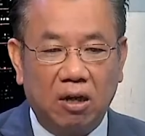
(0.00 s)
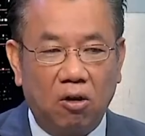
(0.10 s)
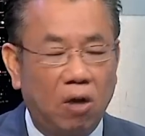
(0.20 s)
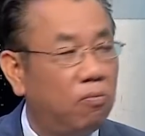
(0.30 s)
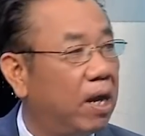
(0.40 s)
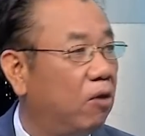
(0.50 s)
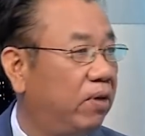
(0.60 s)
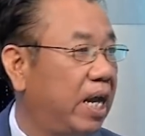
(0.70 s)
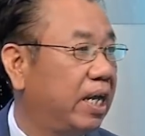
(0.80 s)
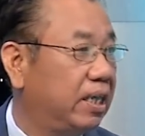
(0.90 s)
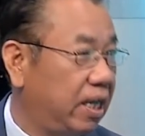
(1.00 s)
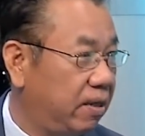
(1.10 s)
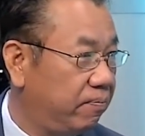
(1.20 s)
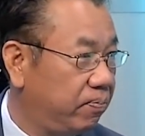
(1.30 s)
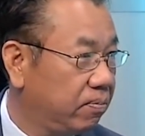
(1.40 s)
họ không hiểu vấn đề kỳ thị
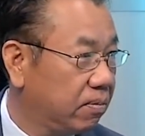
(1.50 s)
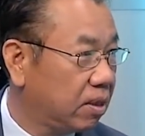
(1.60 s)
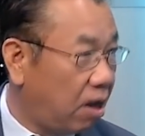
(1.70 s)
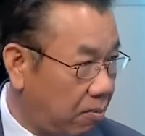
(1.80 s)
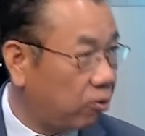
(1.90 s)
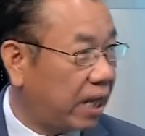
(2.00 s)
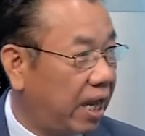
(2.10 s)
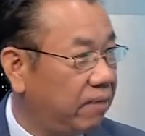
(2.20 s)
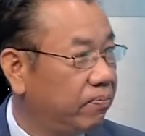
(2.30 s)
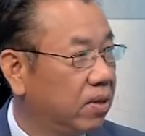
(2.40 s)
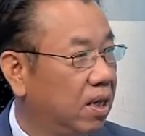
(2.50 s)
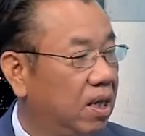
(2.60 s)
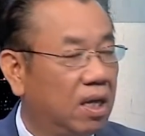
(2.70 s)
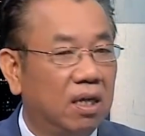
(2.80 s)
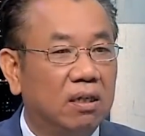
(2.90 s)
đó là một cái
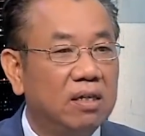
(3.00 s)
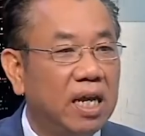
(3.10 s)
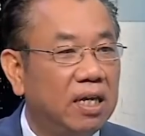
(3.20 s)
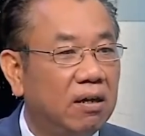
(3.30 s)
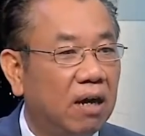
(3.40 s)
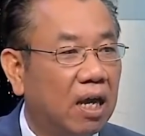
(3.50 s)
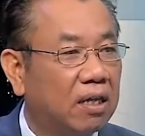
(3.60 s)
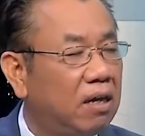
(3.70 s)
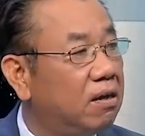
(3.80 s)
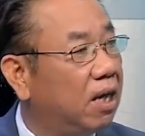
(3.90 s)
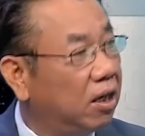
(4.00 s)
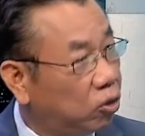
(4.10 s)
thứ nhì nữa là những người lớn